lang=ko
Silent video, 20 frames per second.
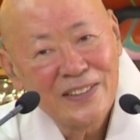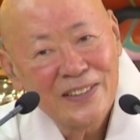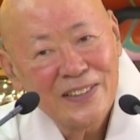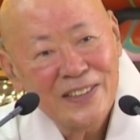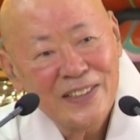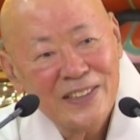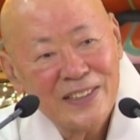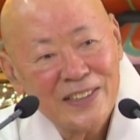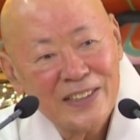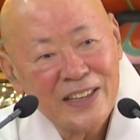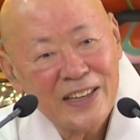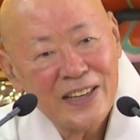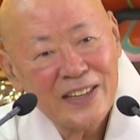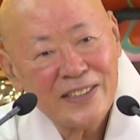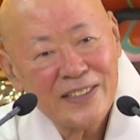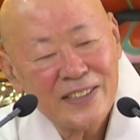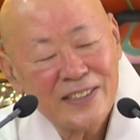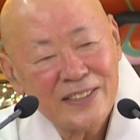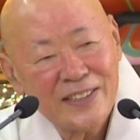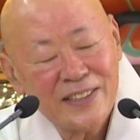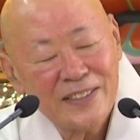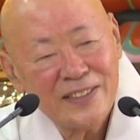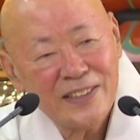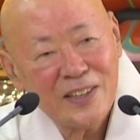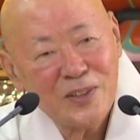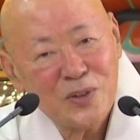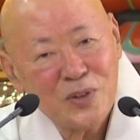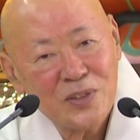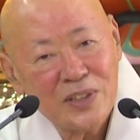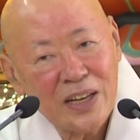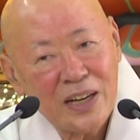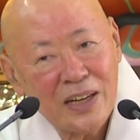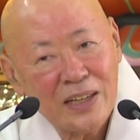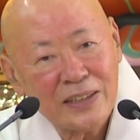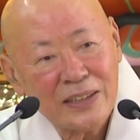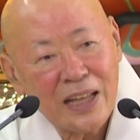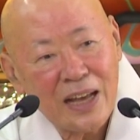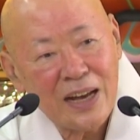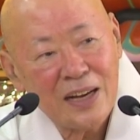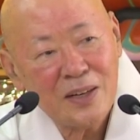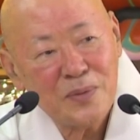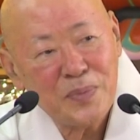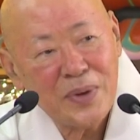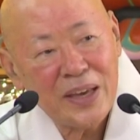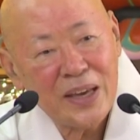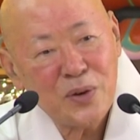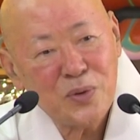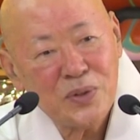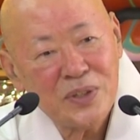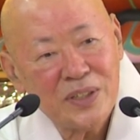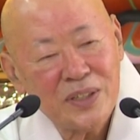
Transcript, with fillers: 그렇게 해서 선제동자가 다음 해운